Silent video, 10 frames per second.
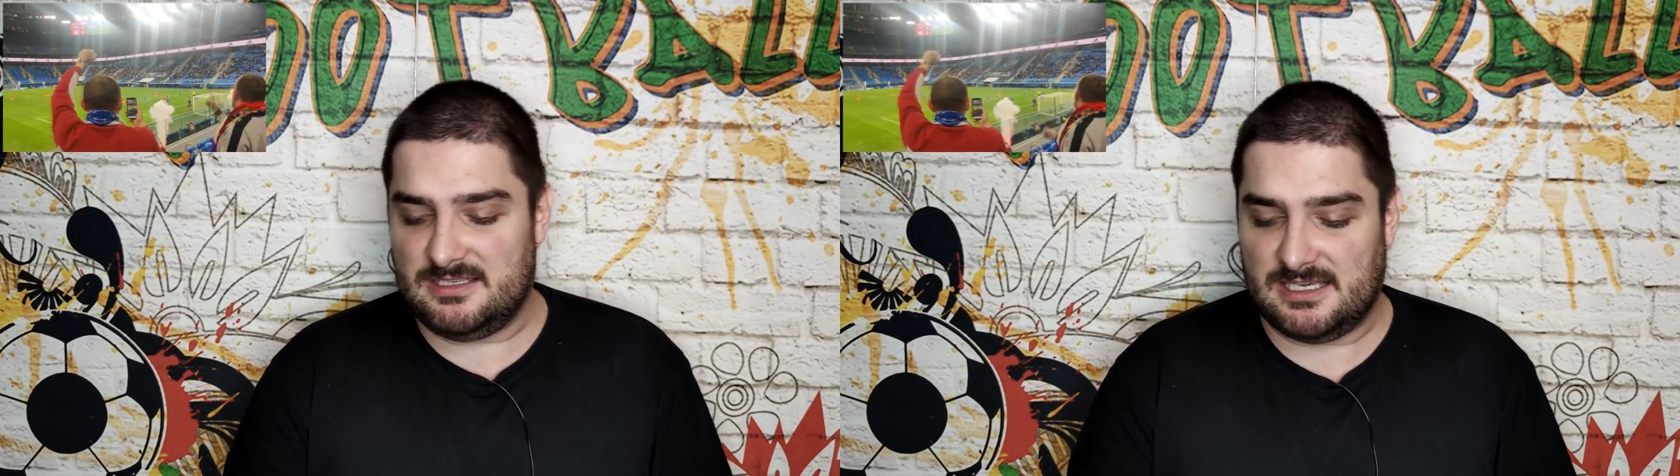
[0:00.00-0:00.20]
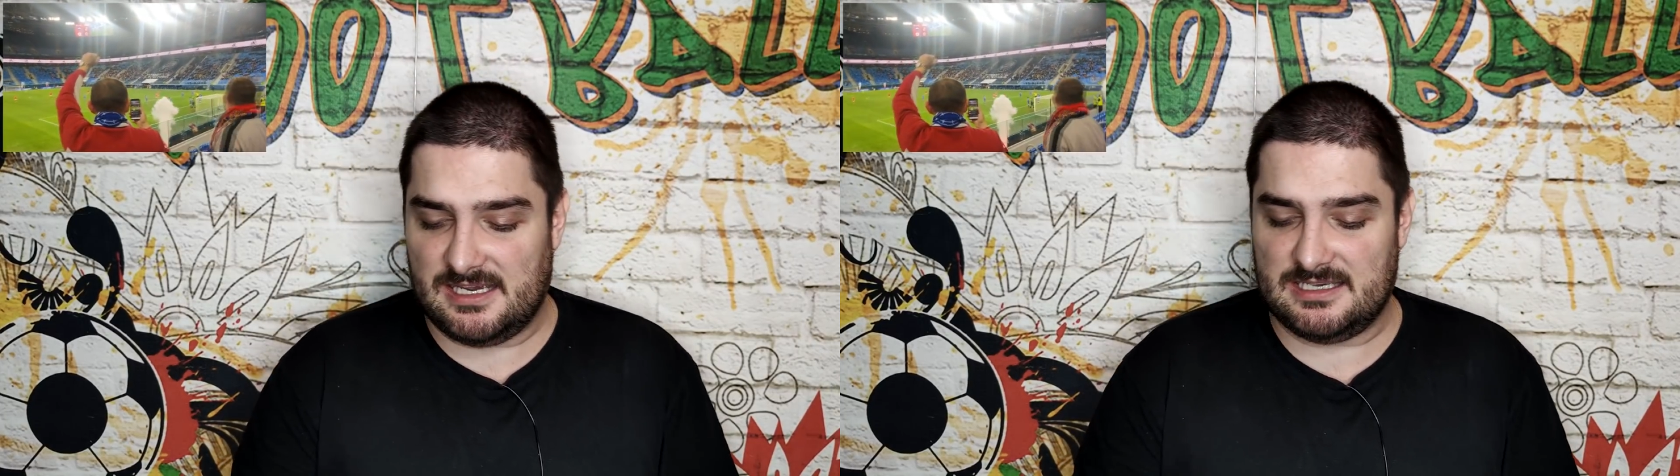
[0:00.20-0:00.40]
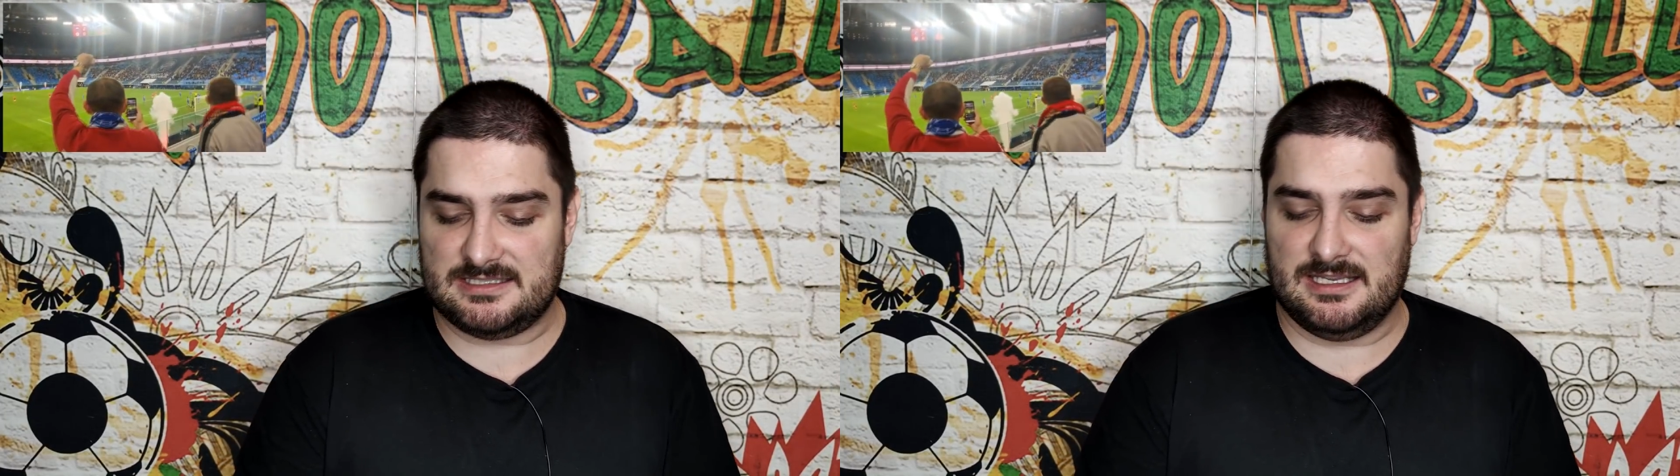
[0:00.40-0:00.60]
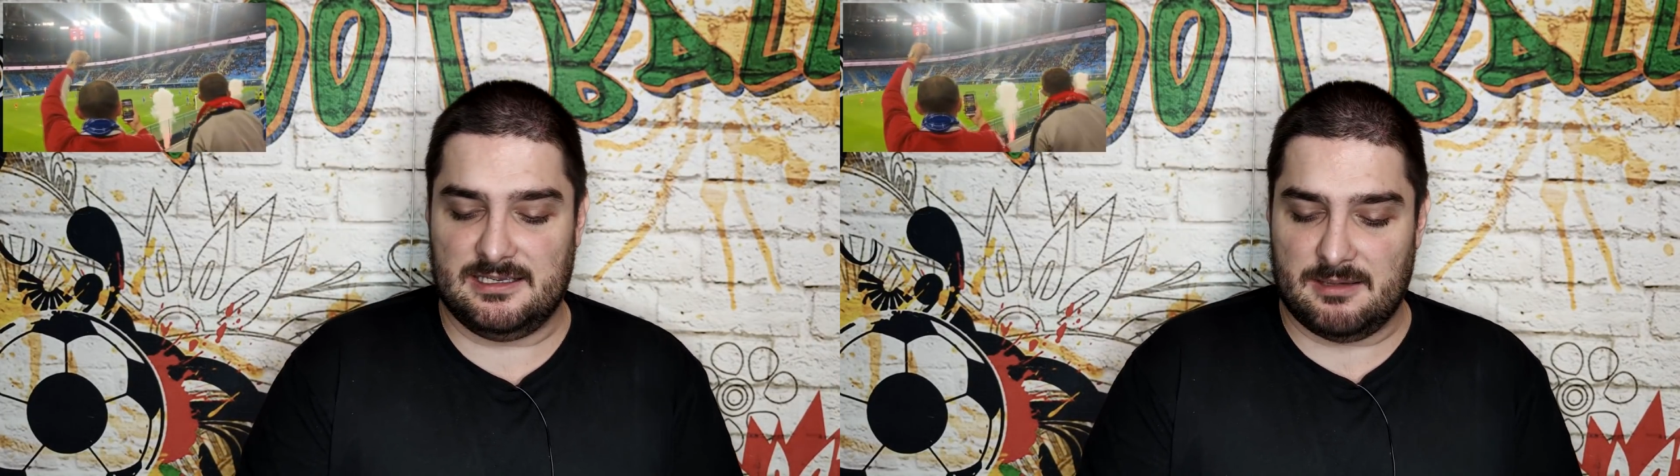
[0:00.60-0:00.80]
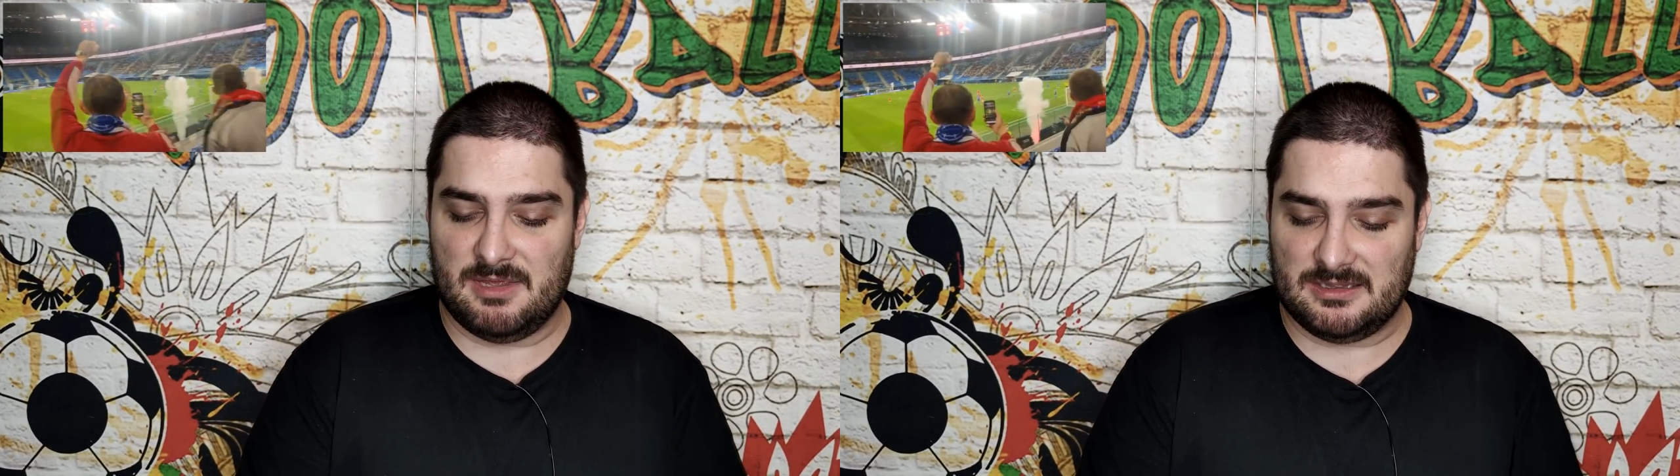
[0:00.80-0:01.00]
интересные
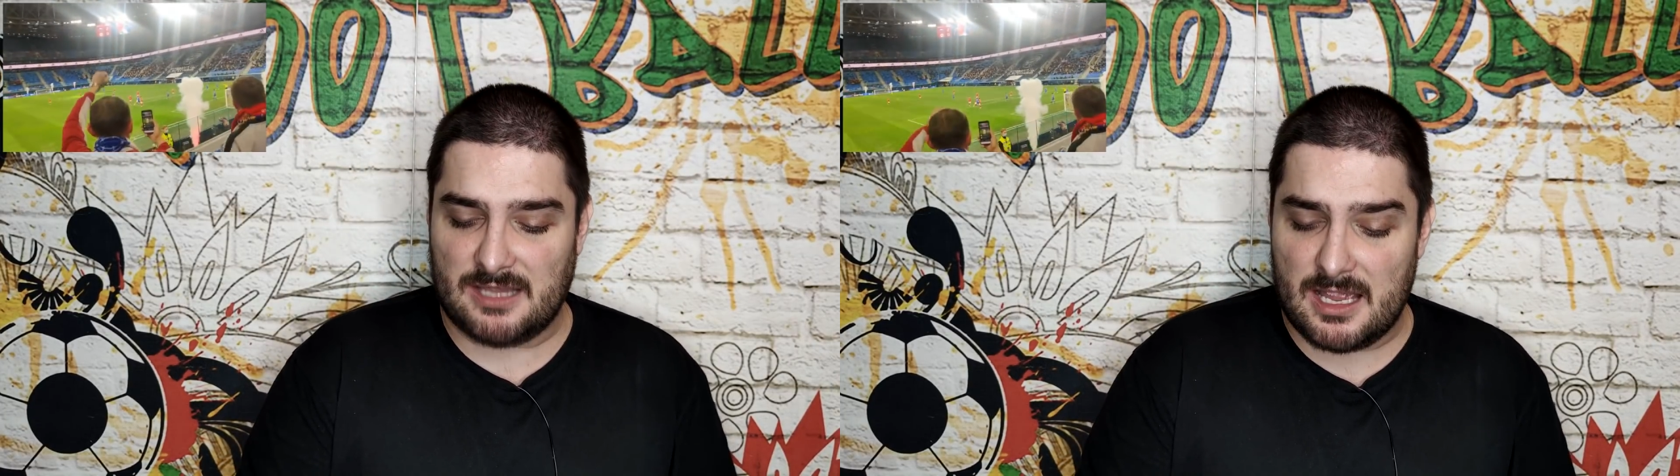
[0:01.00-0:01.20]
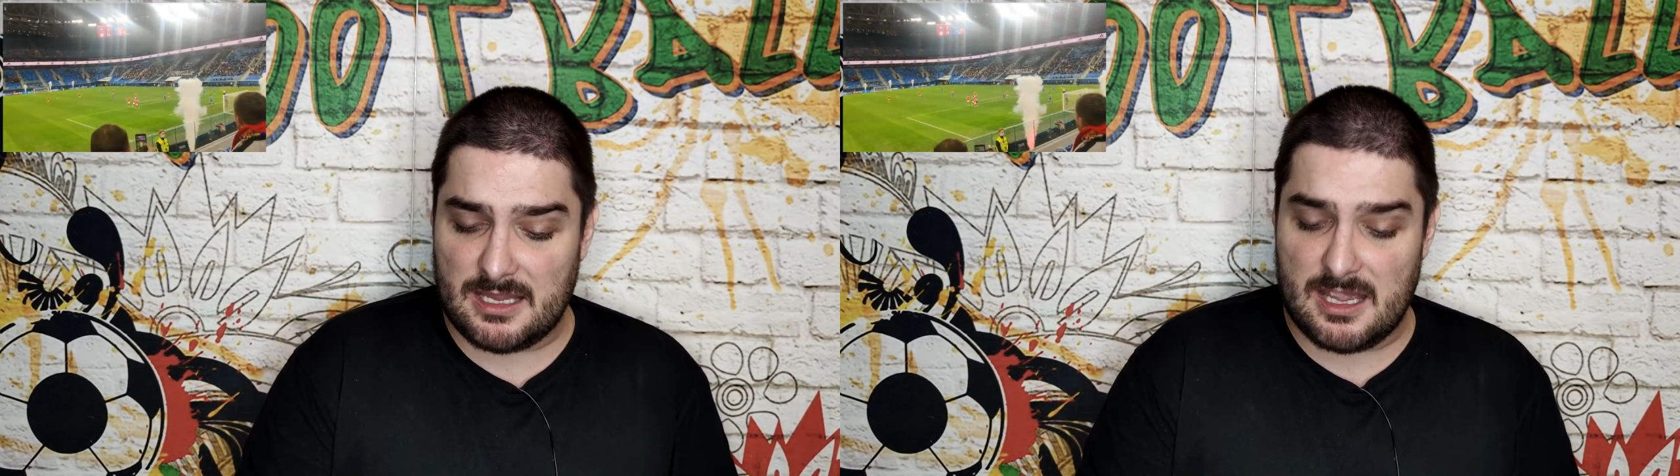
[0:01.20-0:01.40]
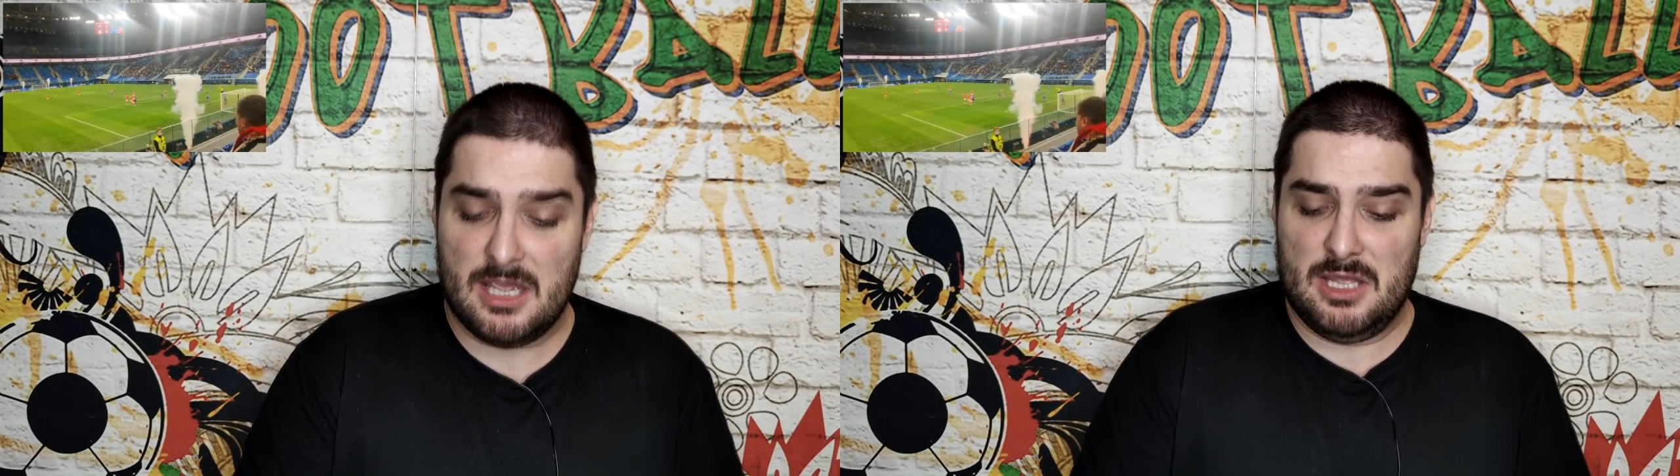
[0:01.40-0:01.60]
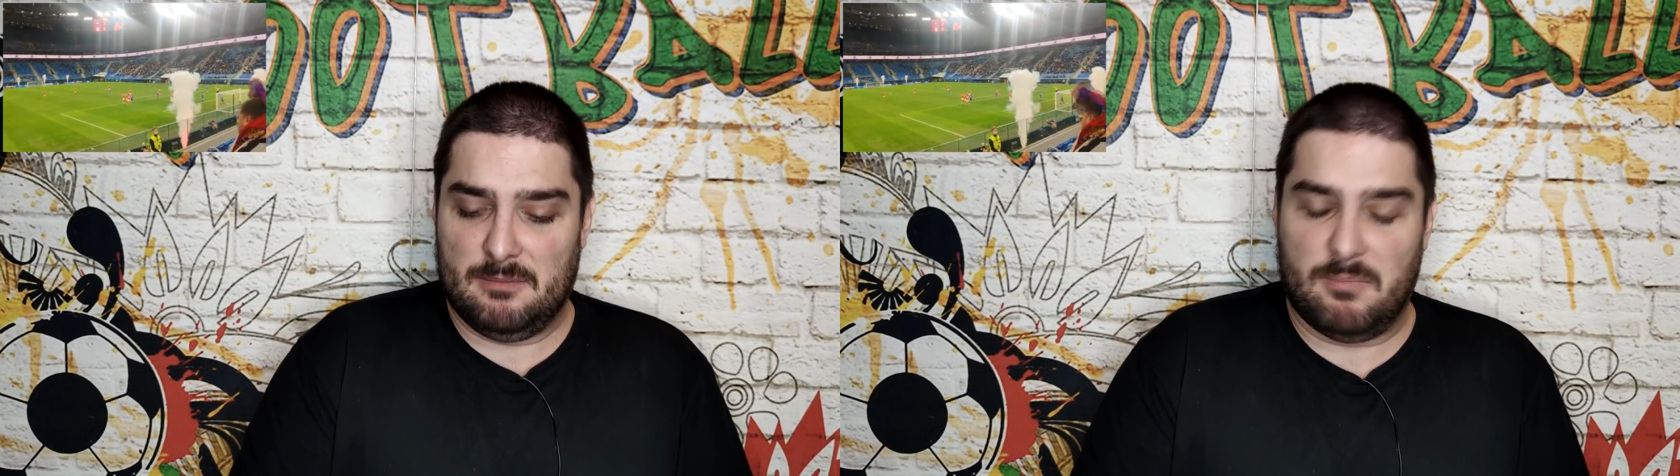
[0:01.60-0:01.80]
комментарии